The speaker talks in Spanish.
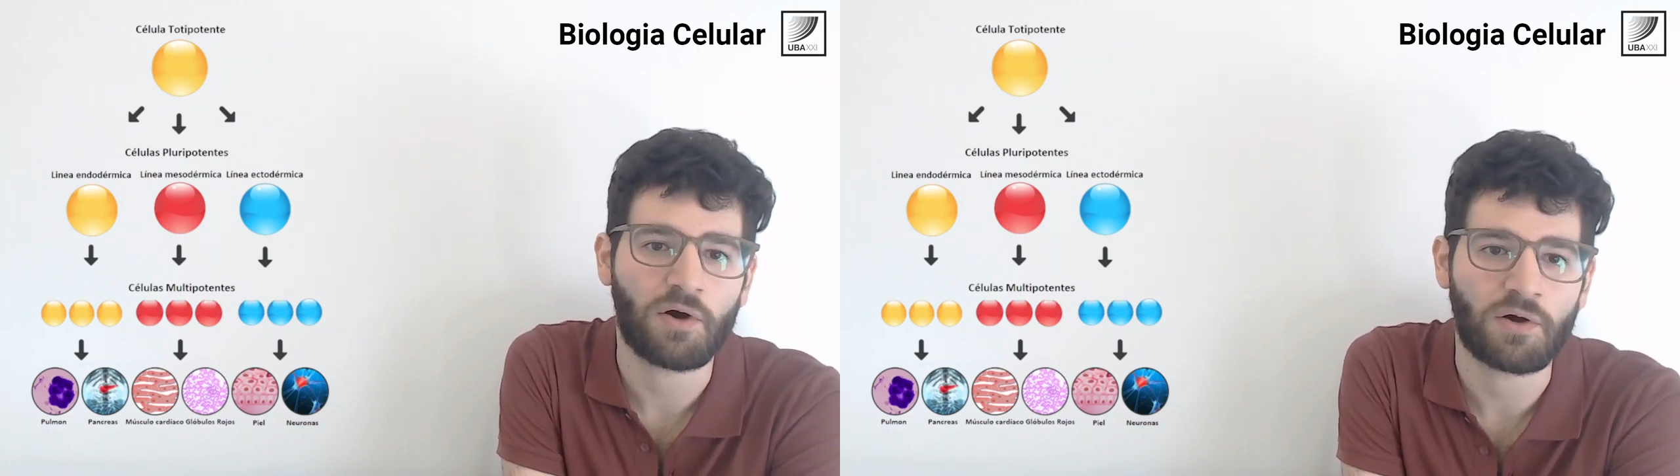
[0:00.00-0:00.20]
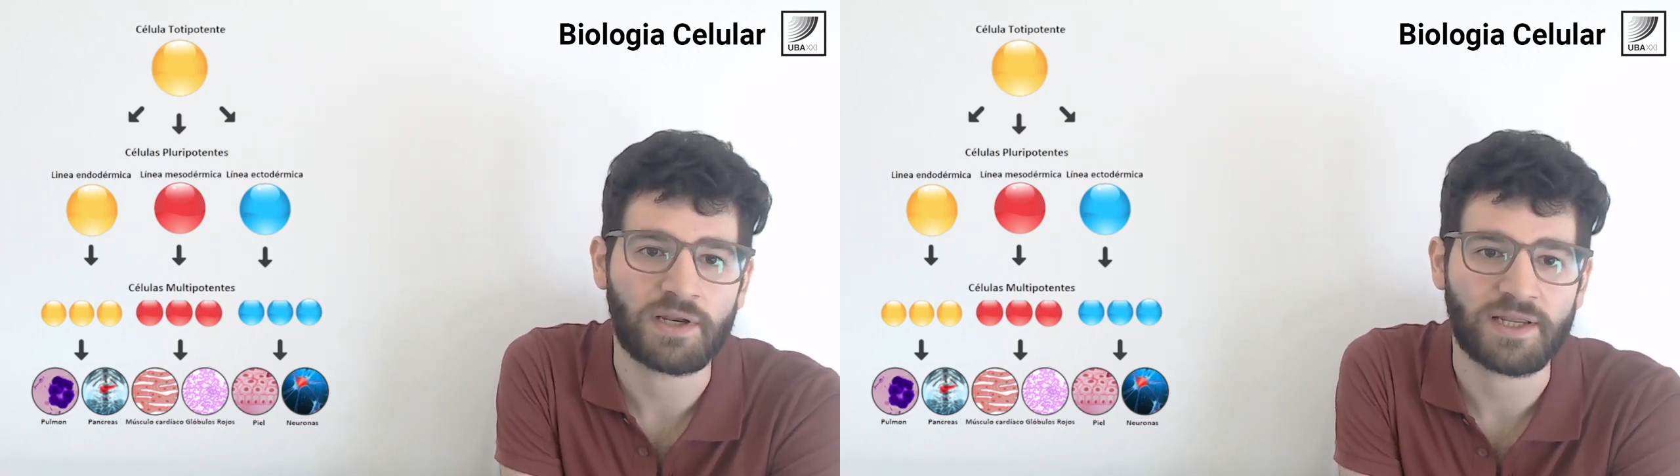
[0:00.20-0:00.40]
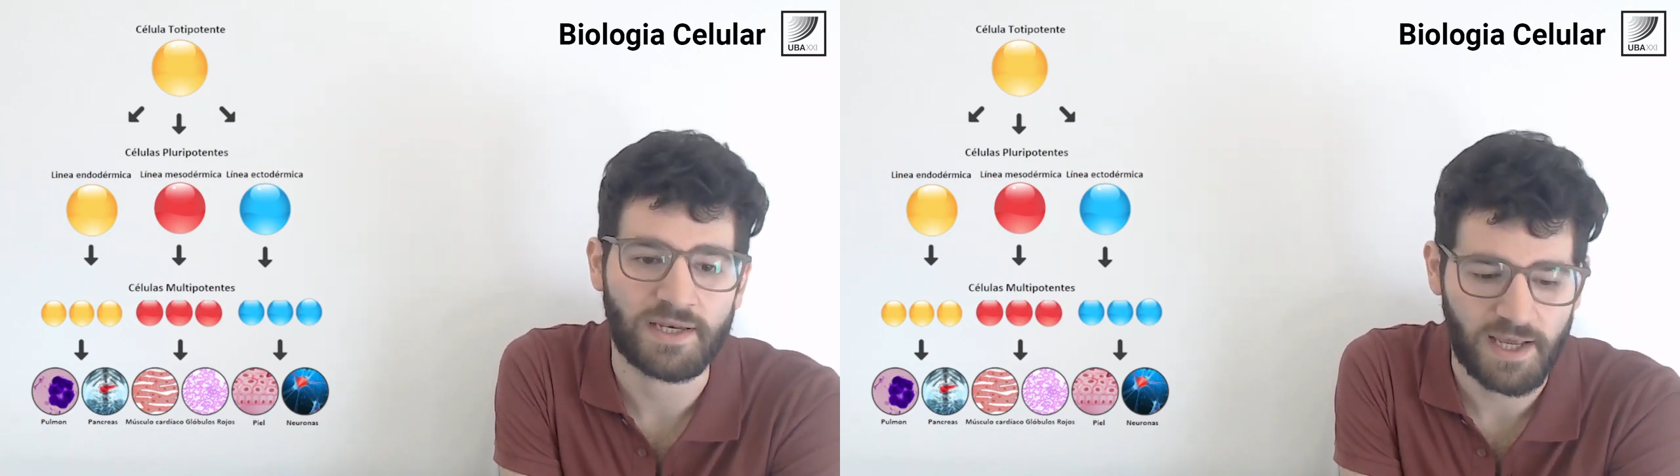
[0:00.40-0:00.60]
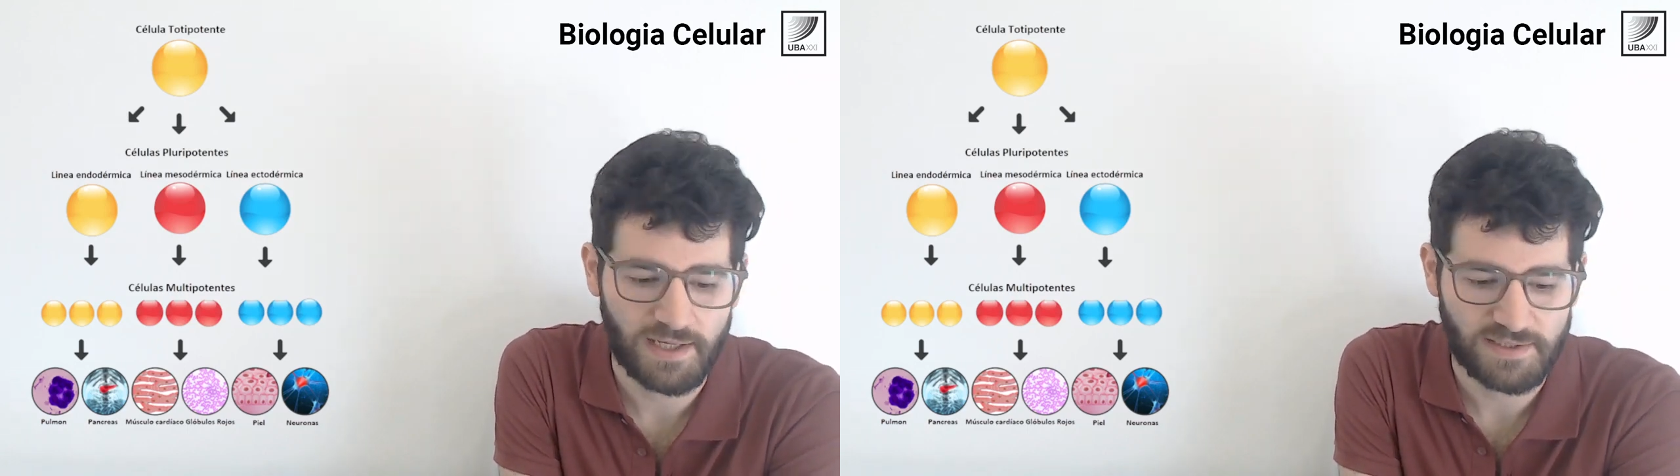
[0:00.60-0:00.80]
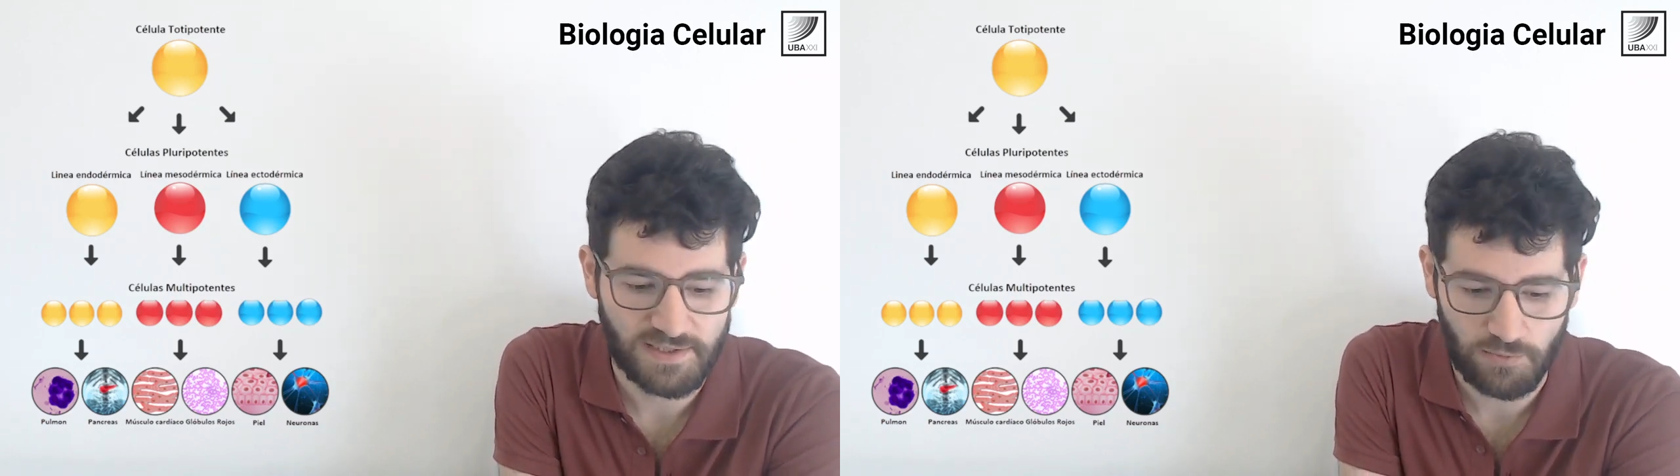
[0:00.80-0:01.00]
o línea
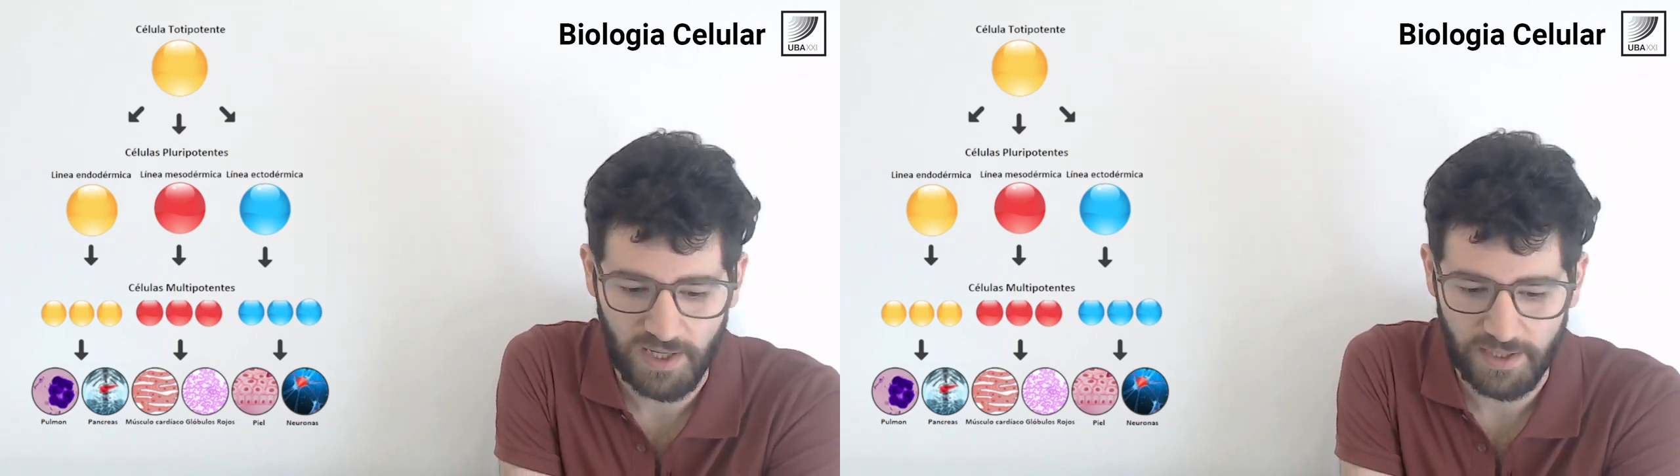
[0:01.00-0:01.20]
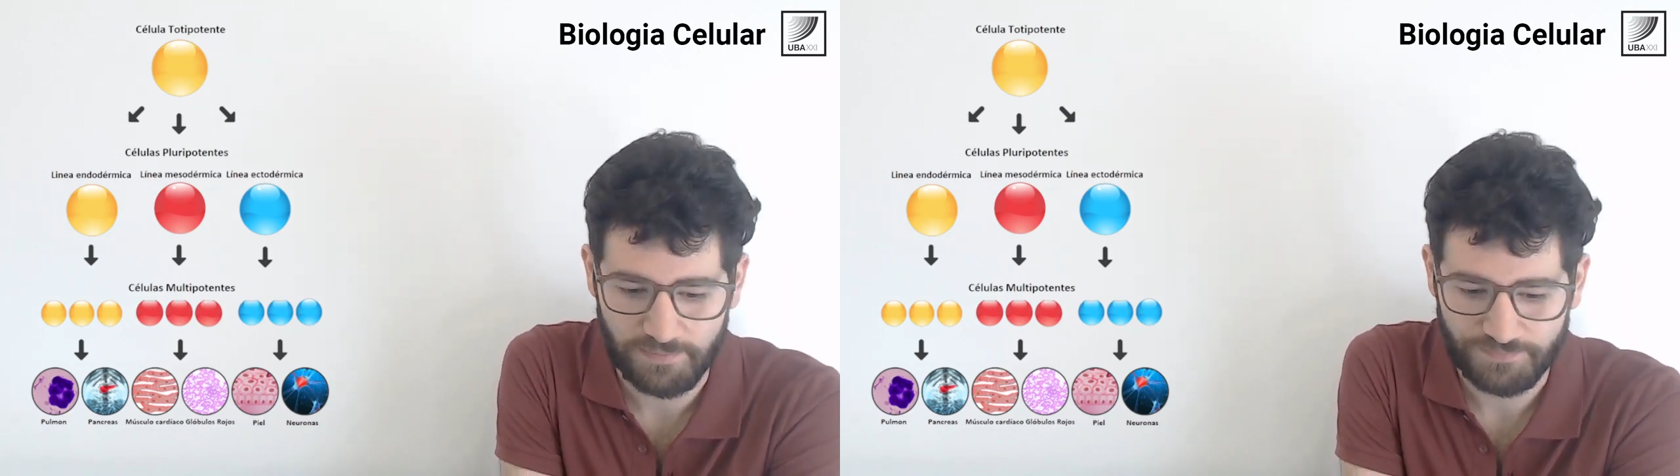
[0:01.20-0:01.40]
celular.